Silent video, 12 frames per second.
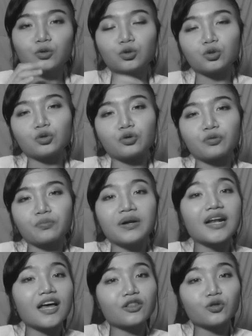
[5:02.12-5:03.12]
untuk
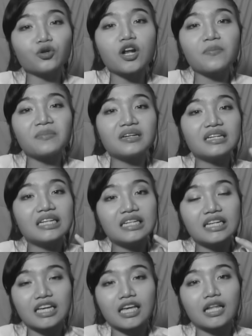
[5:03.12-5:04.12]
menato dan
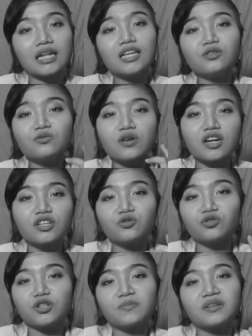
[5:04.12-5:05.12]
menindik ini sudah
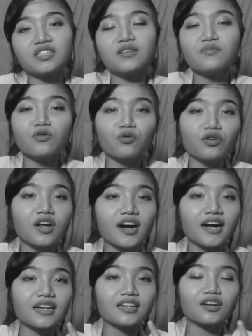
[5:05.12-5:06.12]
dicuci bersih
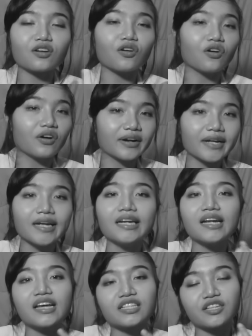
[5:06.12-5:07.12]
menggunakan
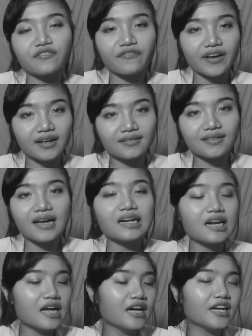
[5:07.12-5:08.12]
klorin,
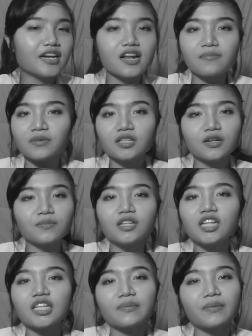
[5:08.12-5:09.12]
desinfektan dan
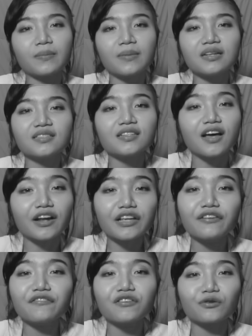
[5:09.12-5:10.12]
benar-benar terbebas
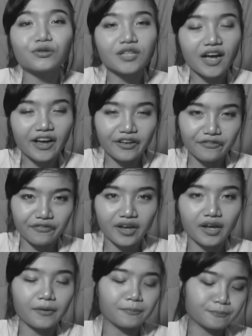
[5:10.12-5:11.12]
dari virus
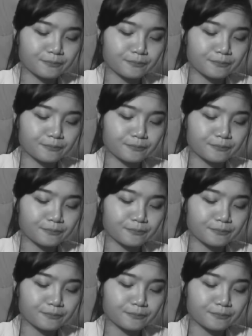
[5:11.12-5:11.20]
HIV